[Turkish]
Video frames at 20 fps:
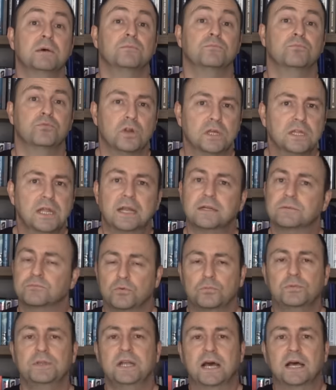Buralar,
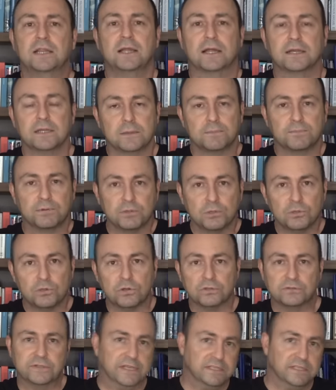bu binalar yapılıyor.